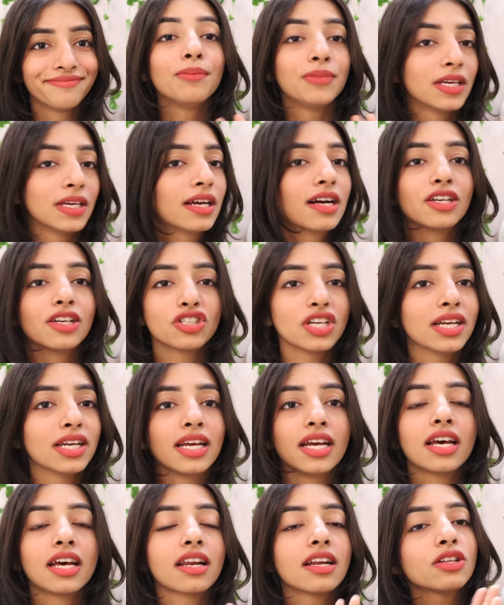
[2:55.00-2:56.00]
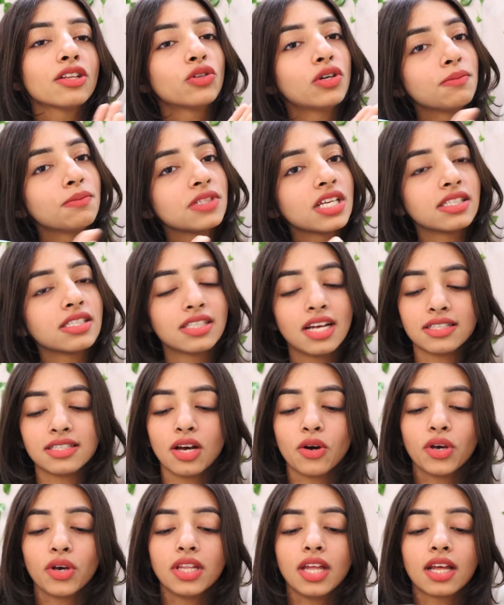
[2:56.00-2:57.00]
भी खर्चा नहीं करना तो हम सस्ता
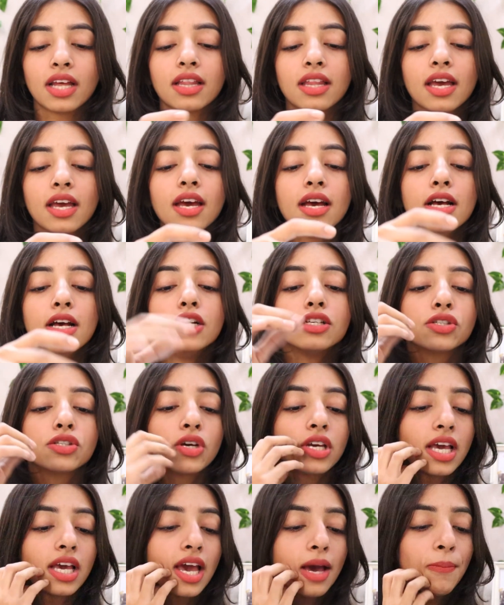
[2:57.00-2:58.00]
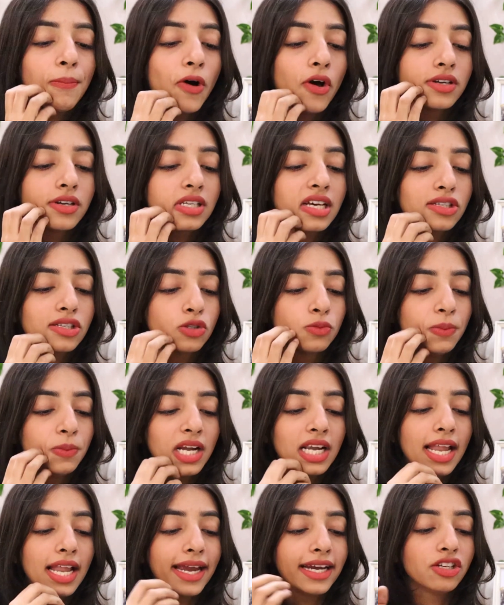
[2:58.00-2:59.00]
सा कोई देखते हैं सो so, ये है पॉन्स का
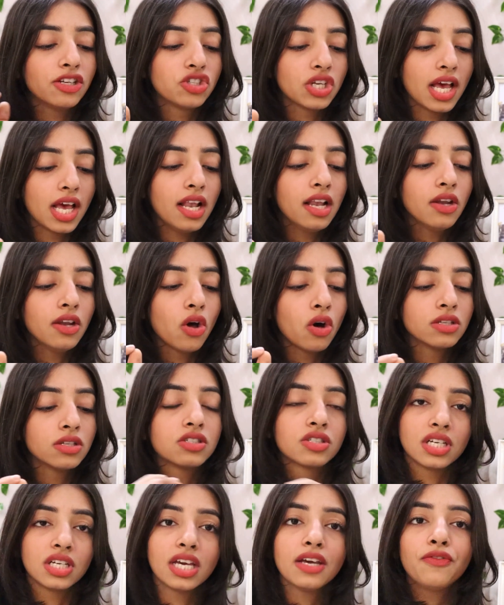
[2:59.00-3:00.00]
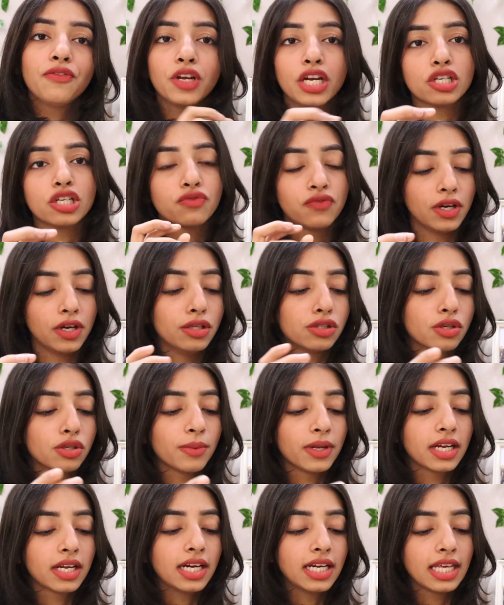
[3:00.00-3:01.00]
सुपर लाइट जेल नॉन स्टिकी फ्रेश फील सो
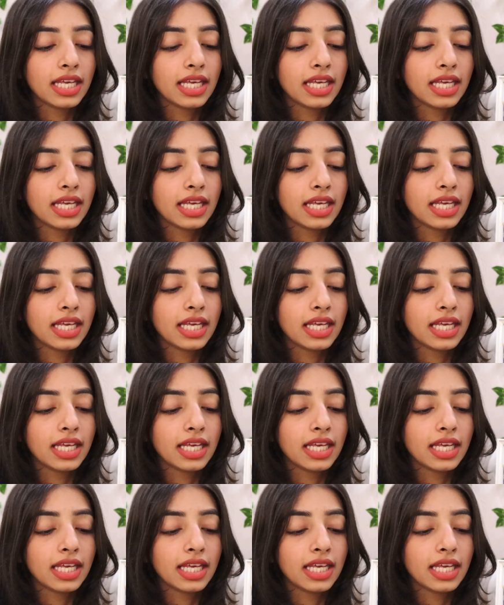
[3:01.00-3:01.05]
मैंने कहा